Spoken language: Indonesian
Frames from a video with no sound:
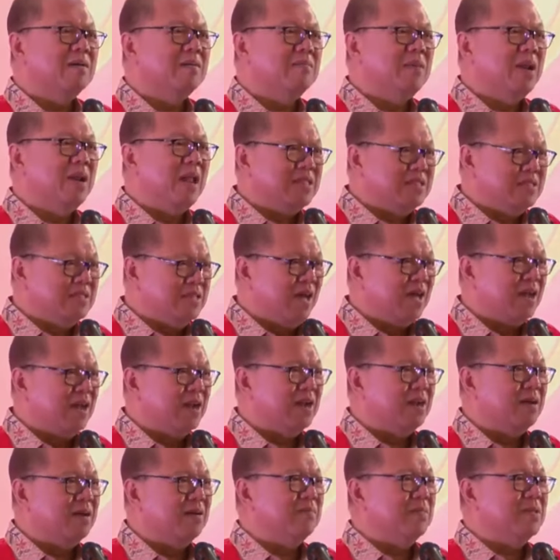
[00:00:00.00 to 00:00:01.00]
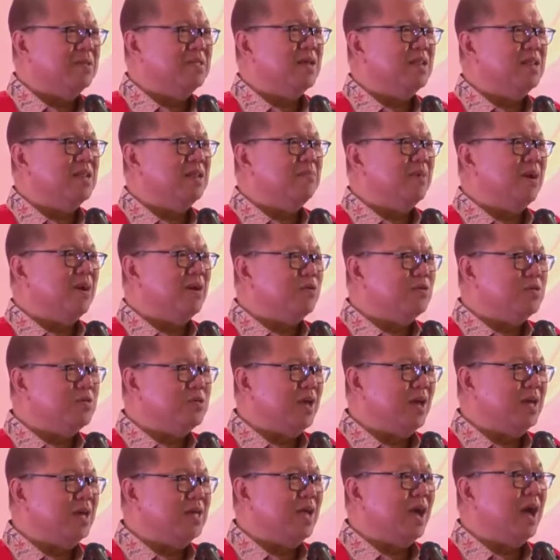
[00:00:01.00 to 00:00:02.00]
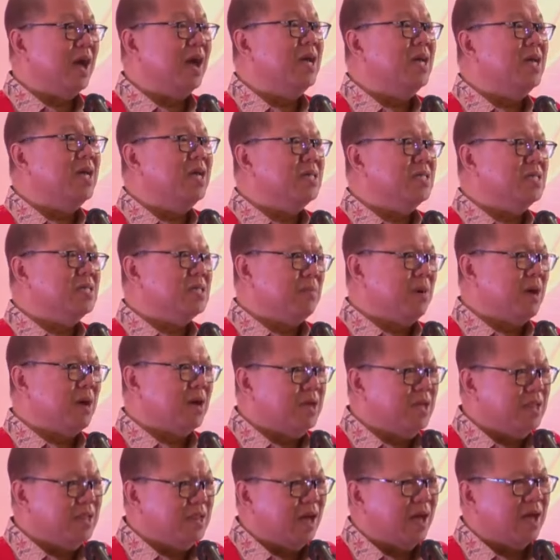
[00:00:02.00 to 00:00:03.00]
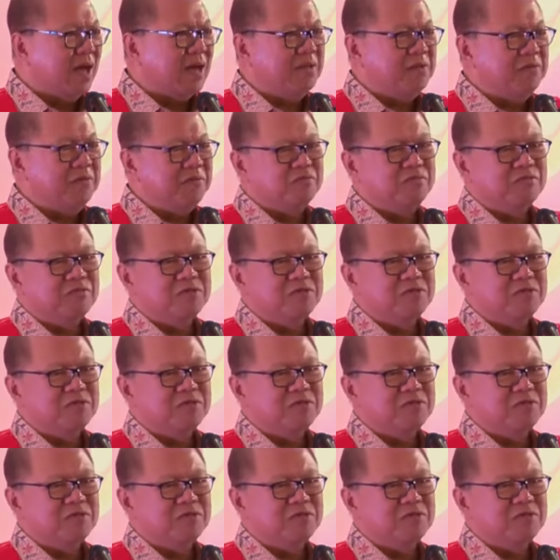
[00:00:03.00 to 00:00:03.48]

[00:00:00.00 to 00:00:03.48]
belajar menjadi manusia yang semakin arif,